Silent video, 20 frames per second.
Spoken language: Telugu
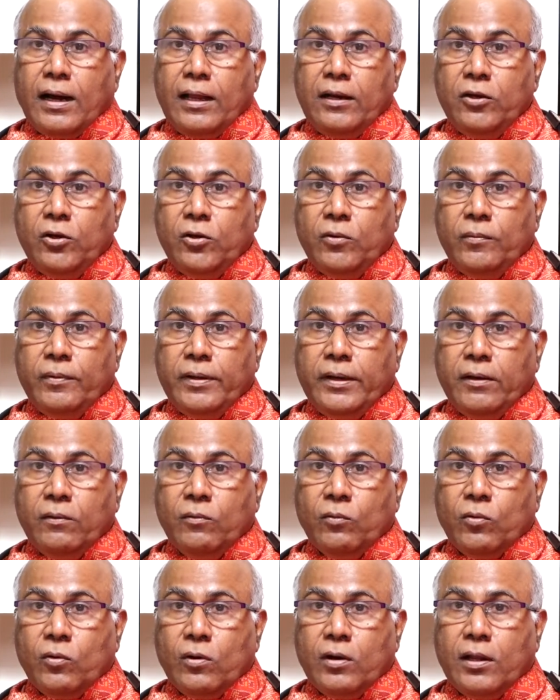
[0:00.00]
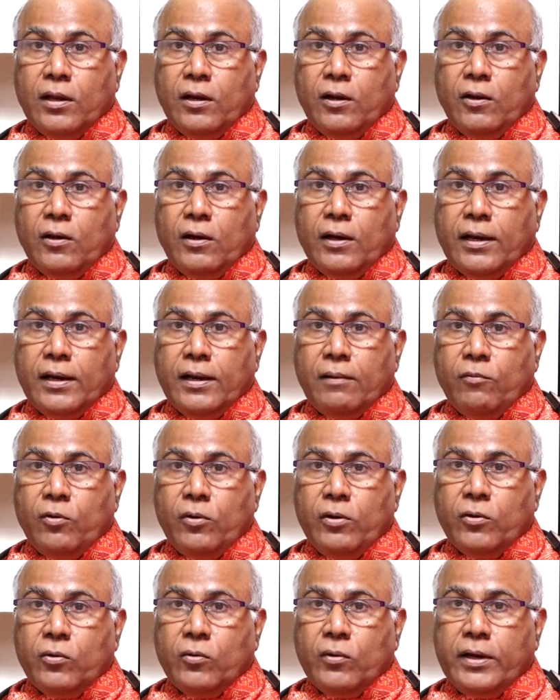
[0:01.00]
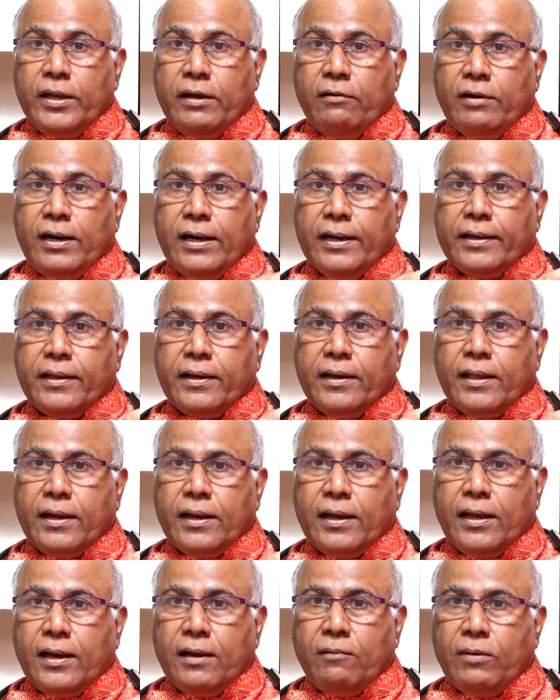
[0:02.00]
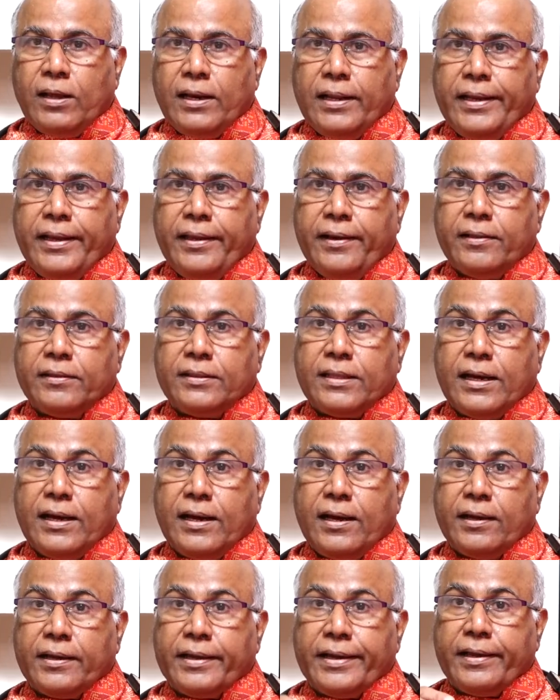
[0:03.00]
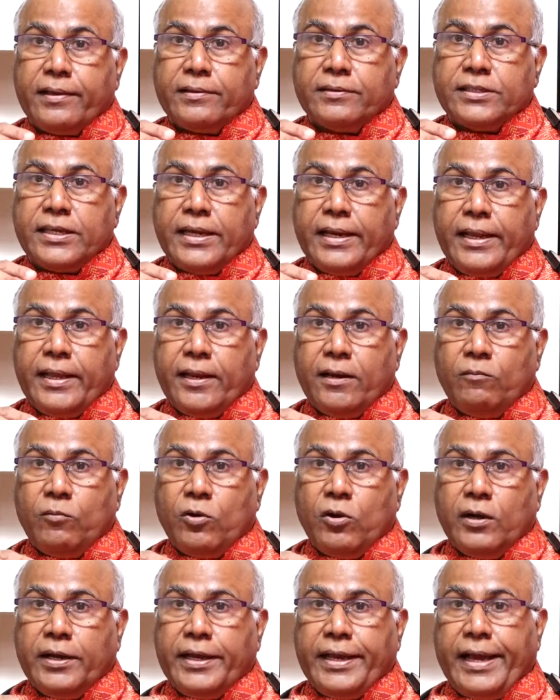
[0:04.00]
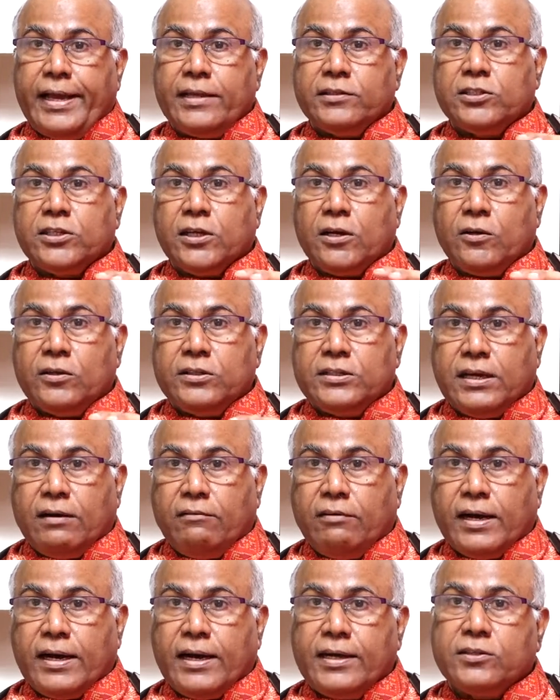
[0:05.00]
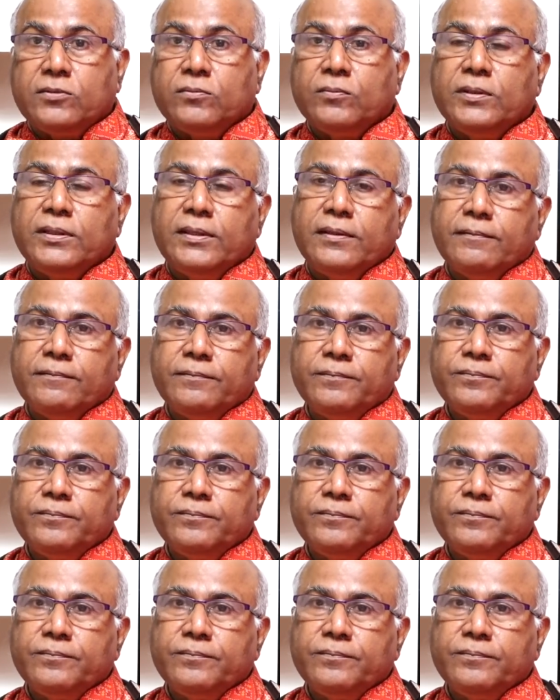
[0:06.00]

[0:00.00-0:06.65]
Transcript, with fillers: అల్యూమినియం కుండల్లో అన్నం వండుకునే వాళ్ళకి నరాల బలహీనత శరీరంలో క్యాన్సర్లు వచ్చే అవకాశం ఉంది